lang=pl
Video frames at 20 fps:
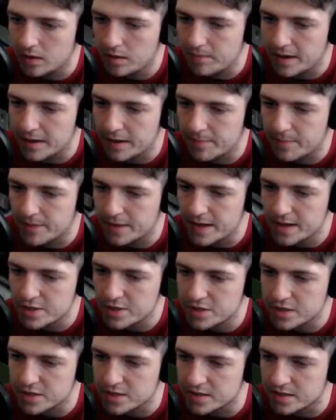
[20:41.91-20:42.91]
my
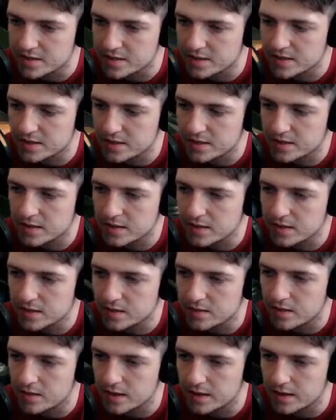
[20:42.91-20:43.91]
precious.
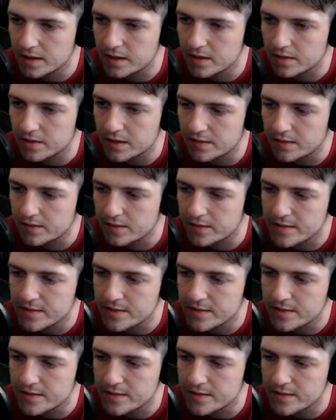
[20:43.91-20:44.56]
Kolejnego tam widzę,